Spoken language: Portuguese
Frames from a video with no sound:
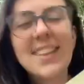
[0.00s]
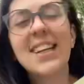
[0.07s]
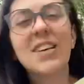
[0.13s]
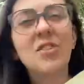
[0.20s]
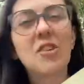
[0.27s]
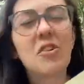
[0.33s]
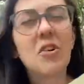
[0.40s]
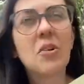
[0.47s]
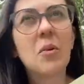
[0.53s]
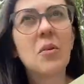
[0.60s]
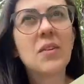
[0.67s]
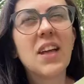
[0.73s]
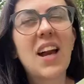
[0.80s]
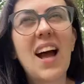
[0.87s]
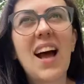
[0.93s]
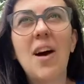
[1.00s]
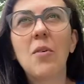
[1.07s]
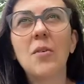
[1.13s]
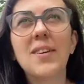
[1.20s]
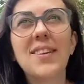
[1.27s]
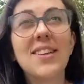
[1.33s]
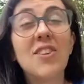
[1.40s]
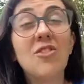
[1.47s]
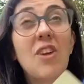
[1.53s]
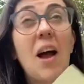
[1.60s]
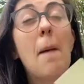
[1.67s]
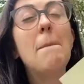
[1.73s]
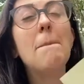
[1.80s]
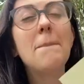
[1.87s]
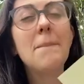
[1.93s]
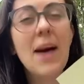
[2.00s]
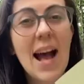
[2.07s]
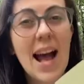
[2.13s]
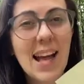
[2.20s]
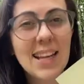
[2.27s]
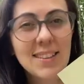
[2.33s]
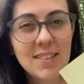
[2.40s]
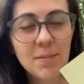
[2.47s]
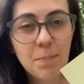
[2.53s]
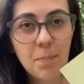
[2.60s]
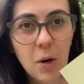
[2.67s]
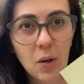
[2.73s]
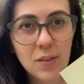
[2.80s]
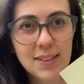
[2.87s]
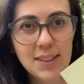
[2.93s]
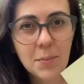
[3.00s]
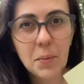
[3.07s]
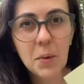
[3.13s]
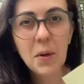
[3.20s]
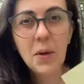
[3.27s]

a gente encontrar algo que seja mais próximo,